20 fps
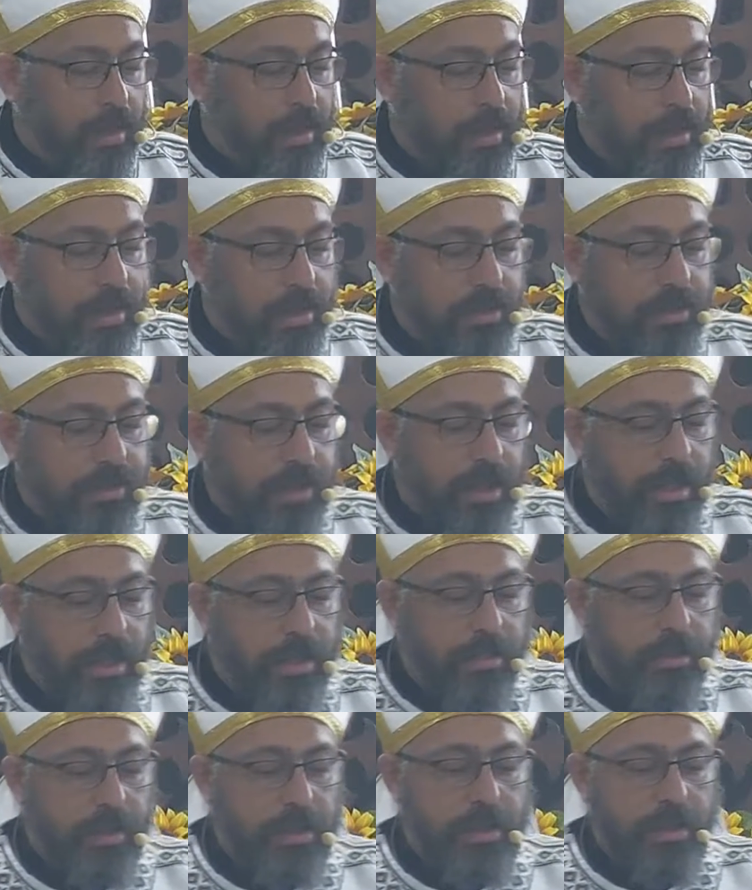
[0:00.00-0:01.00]

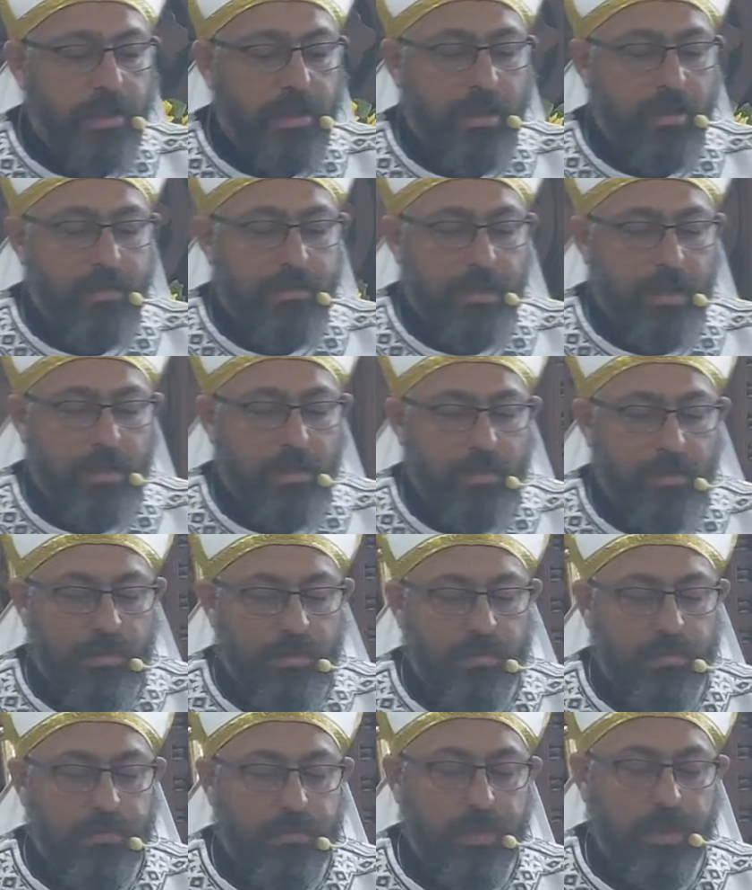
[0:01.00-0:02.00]
الإرساليتين اللي
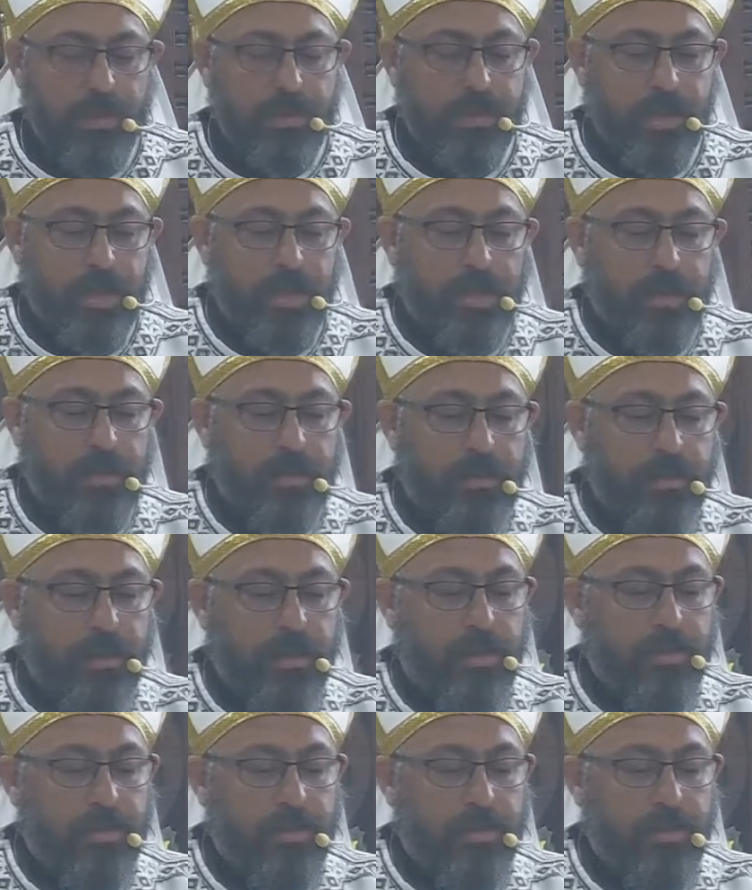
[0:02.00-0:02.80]
أرسلهم السيد